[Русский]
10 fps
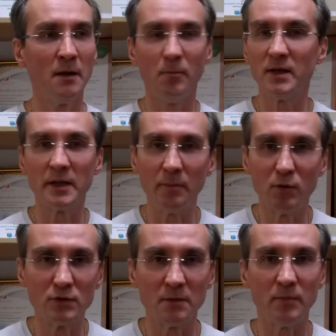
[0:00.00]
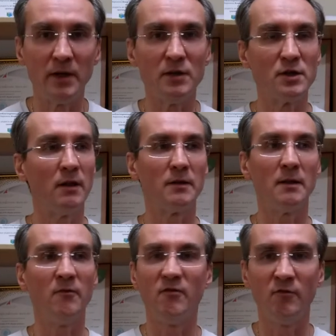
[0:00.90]
Б, 3 плюса переезжала
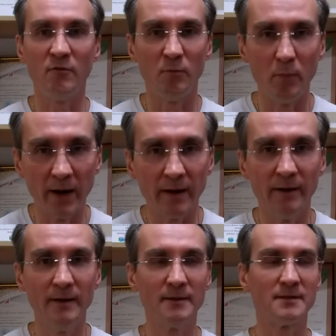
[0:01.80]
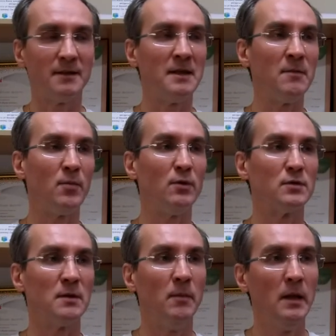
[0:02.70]
там в с одним
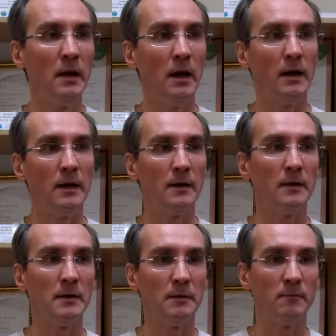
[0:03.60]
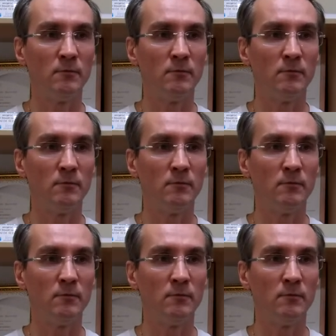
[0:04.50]
плюсом. А,